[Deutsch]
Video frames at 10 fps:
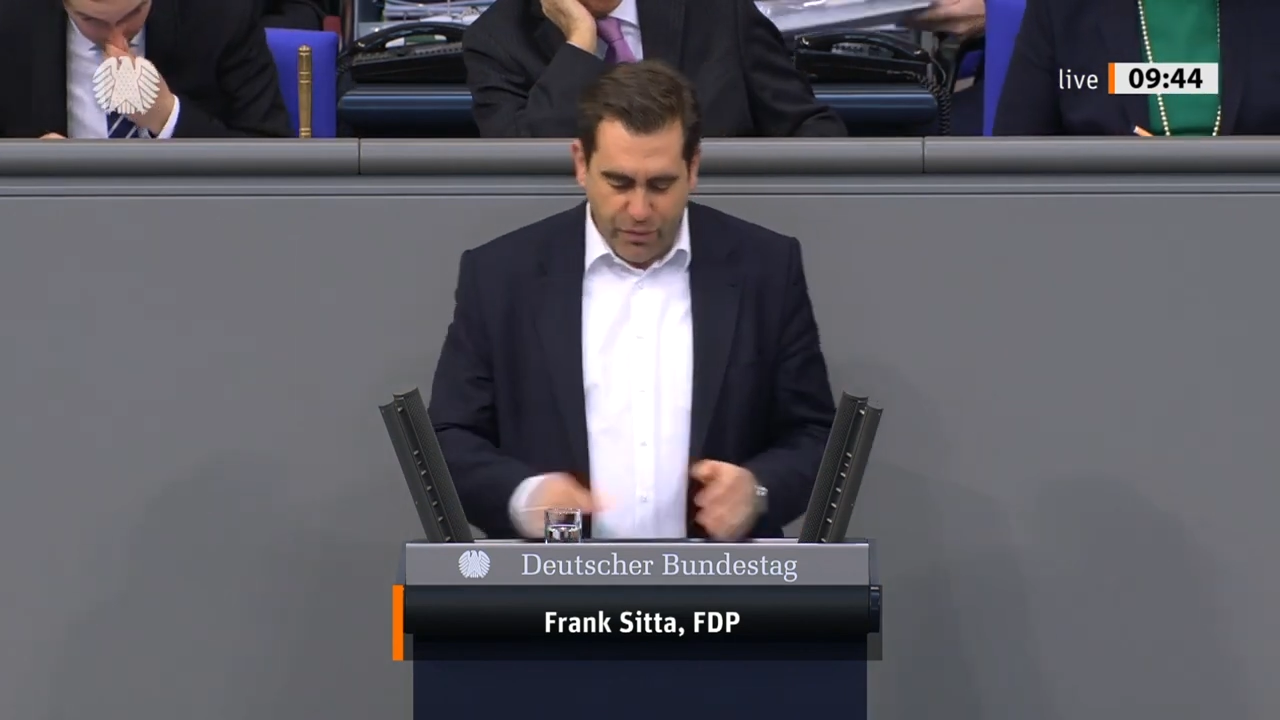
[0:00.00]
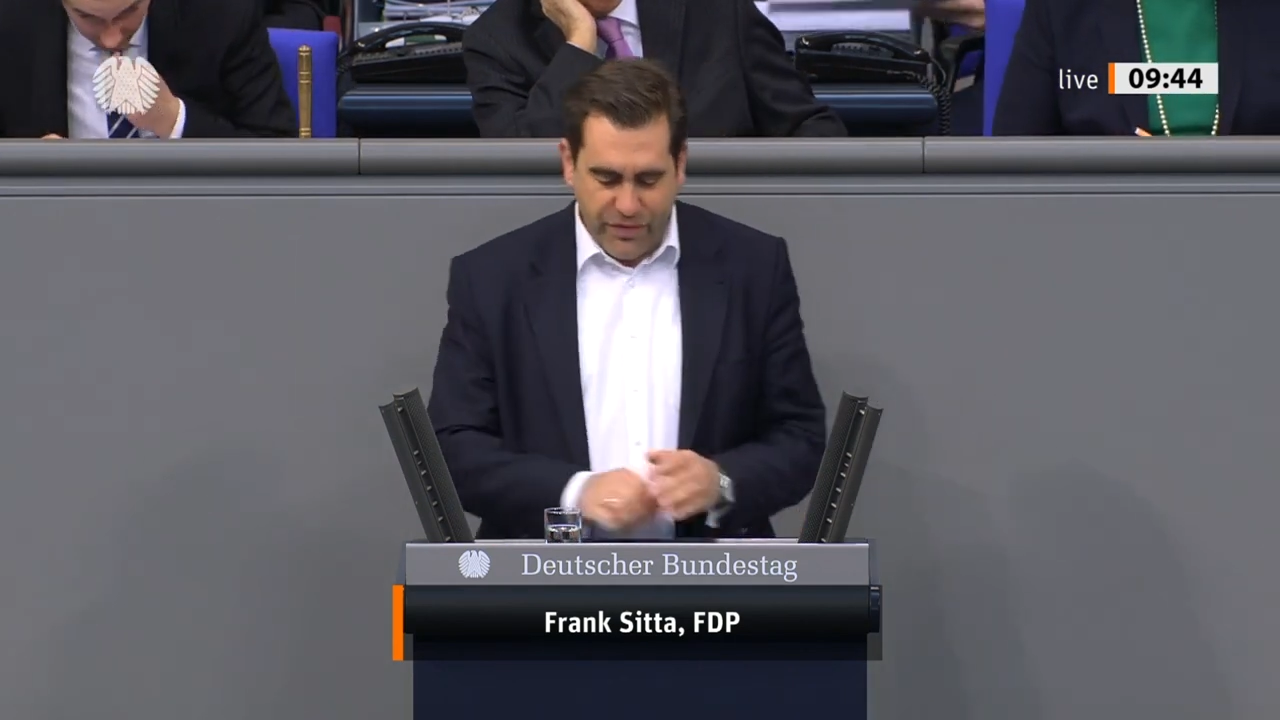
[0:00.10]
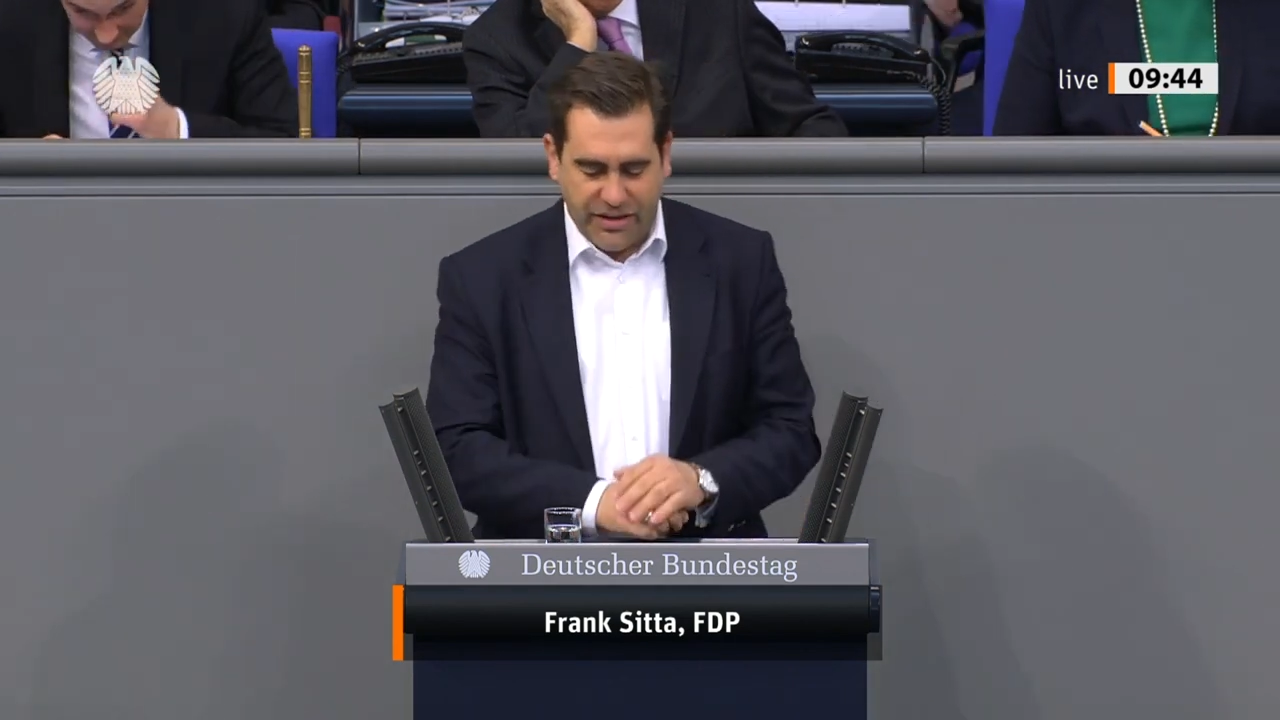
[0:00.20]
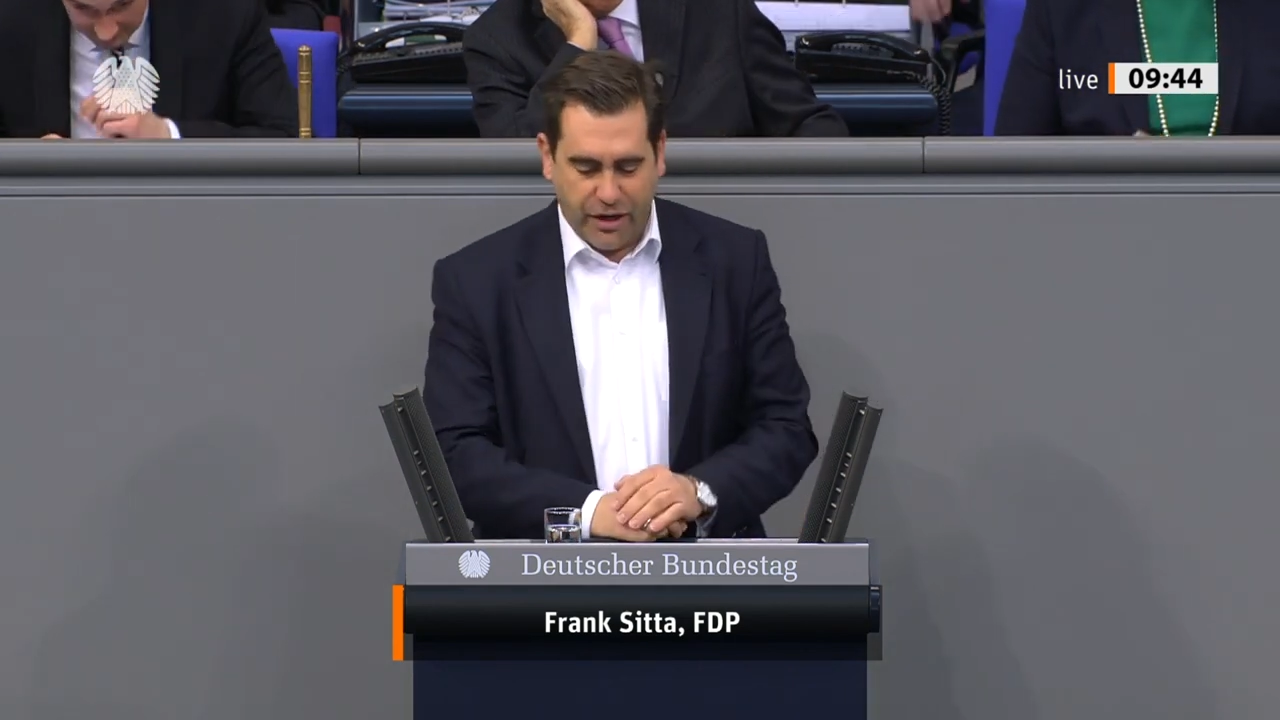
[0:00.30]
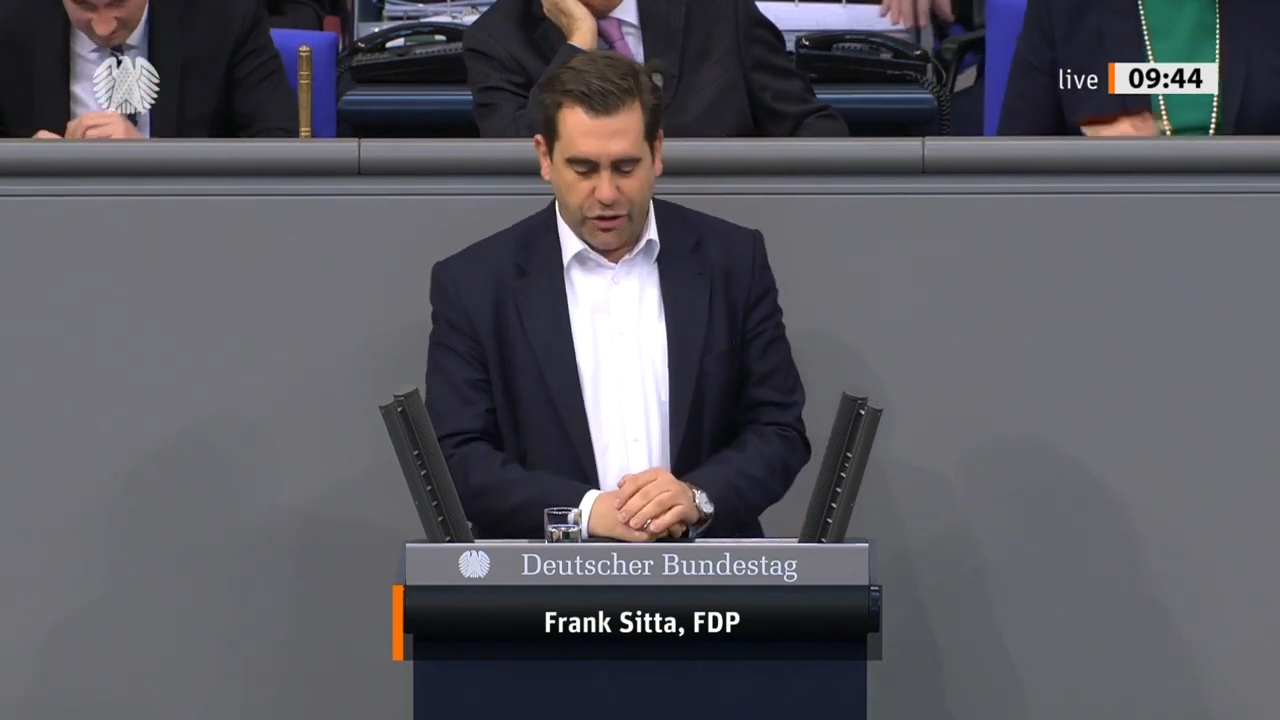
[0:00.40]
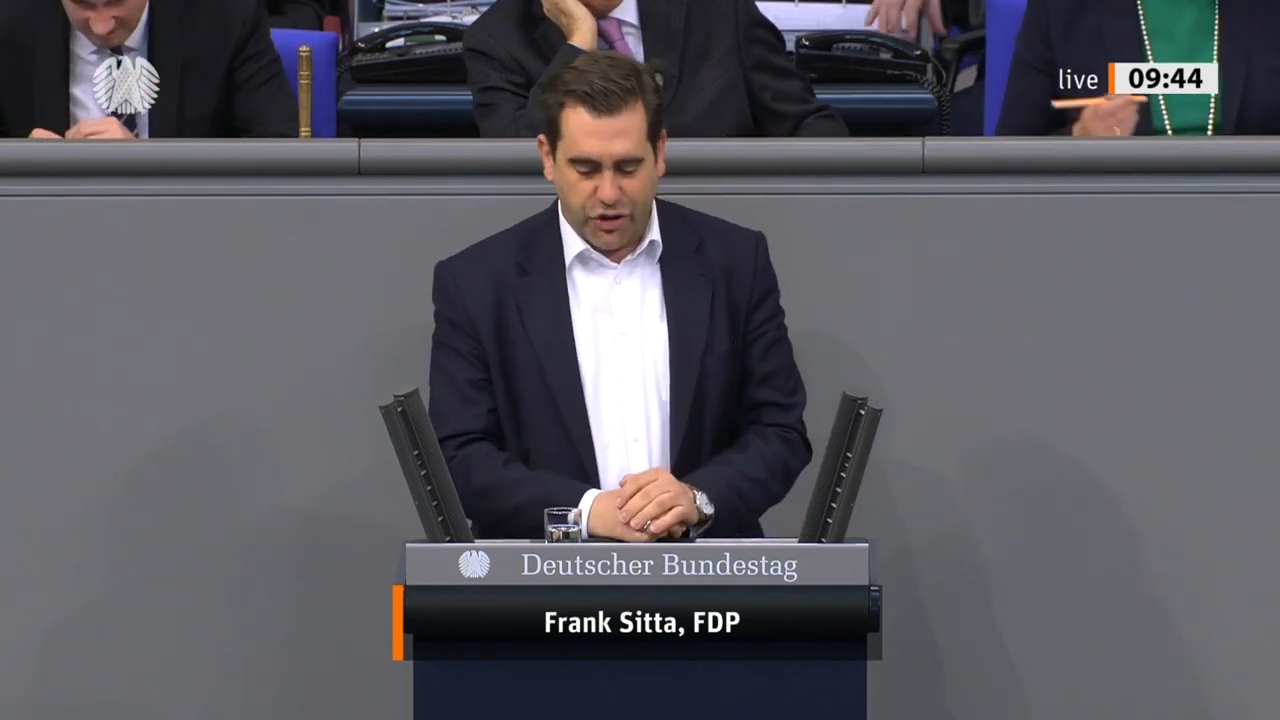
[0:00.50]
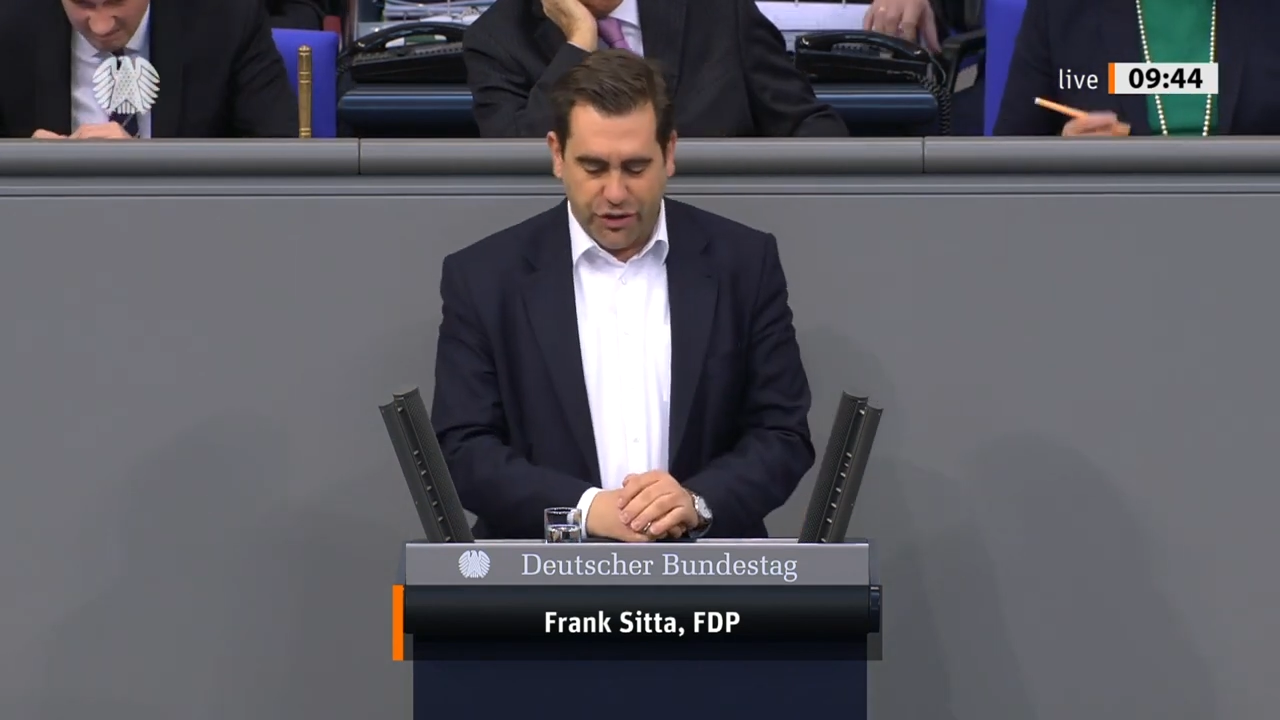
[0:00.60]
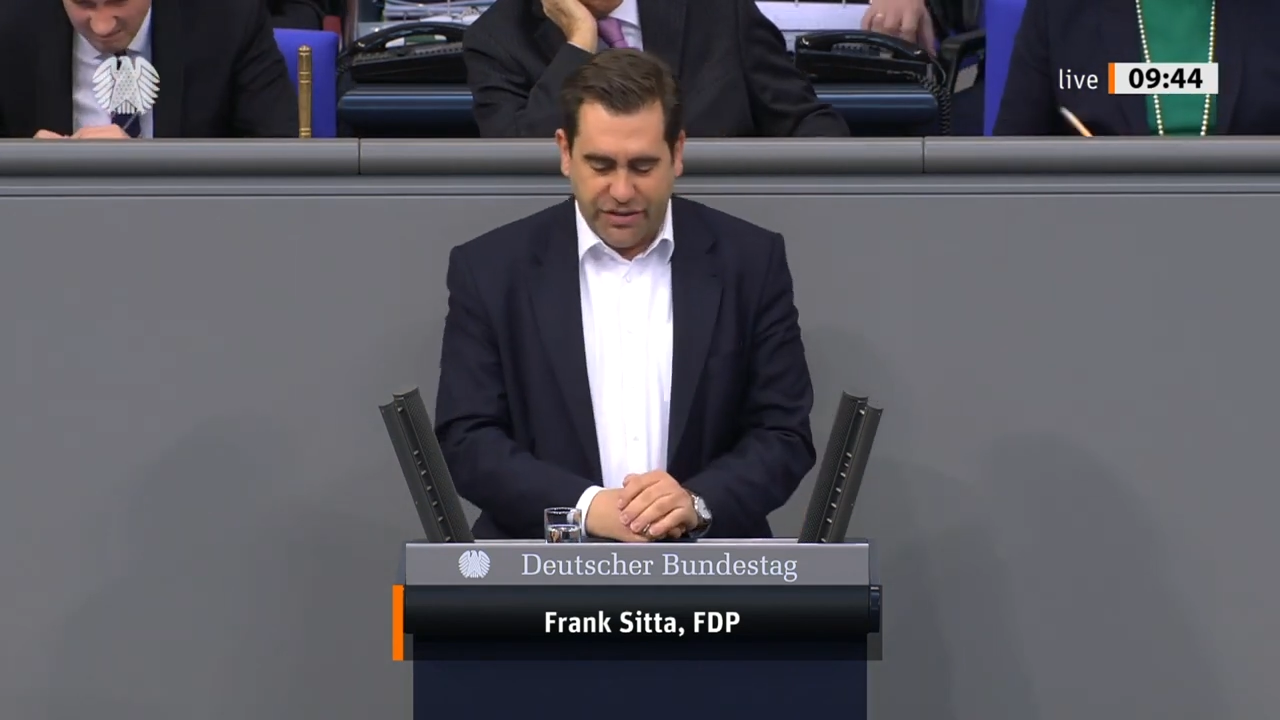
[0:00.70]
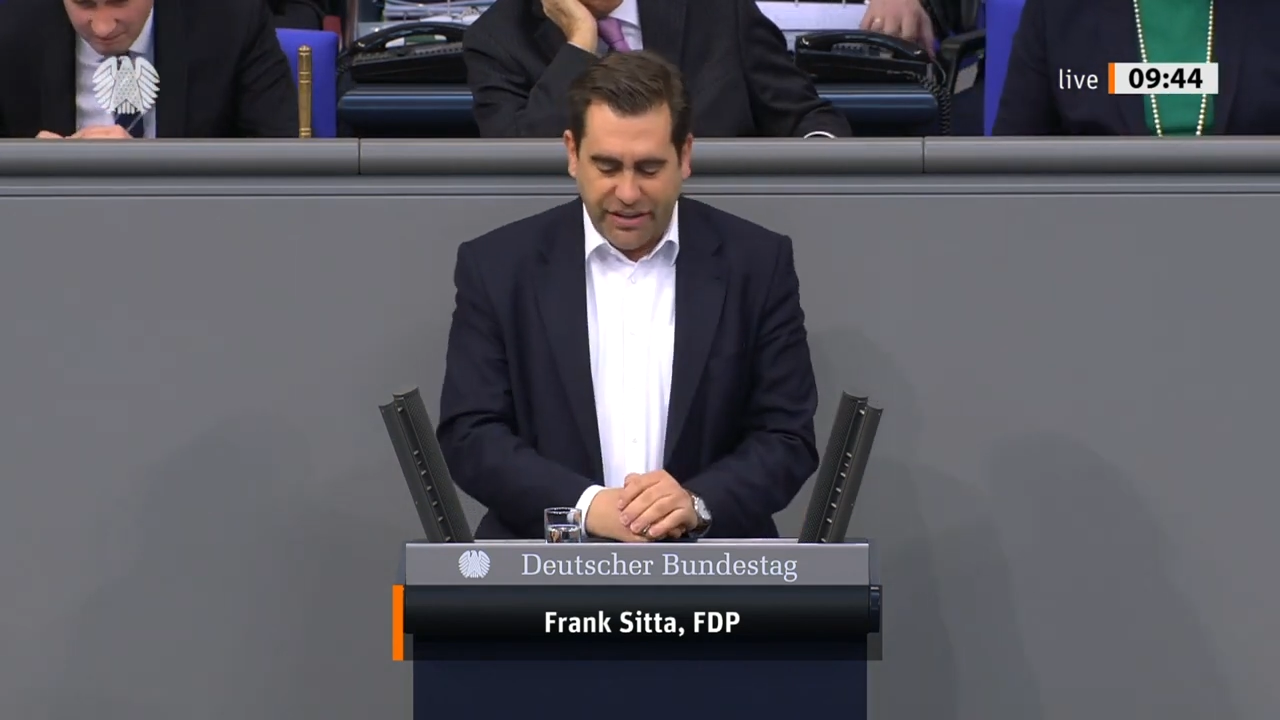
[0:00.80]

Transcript: Umweltausschuss